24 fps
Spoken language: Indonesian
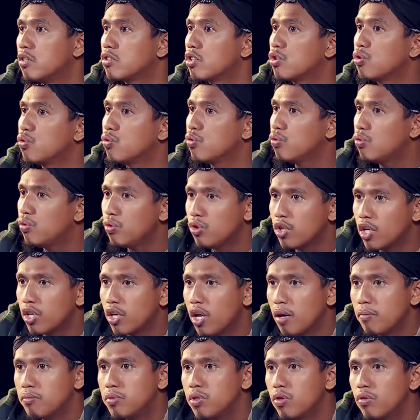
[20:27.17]
sesungguhnya
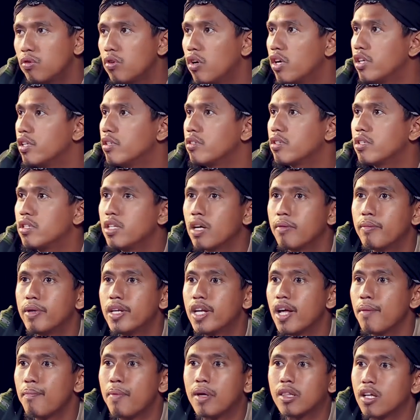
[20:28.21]
Nabi Allah ini sedang
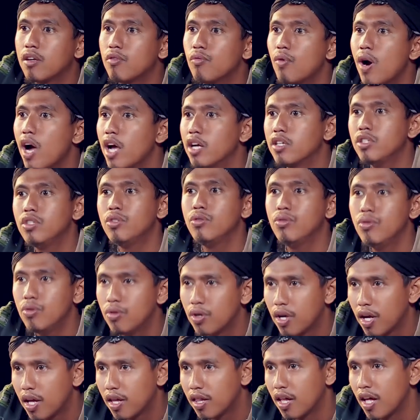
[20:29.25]
mendapatkan
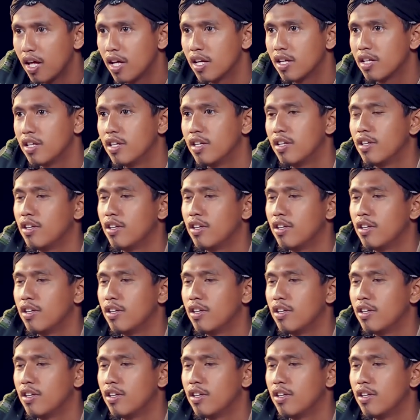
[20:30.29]
wahyu kata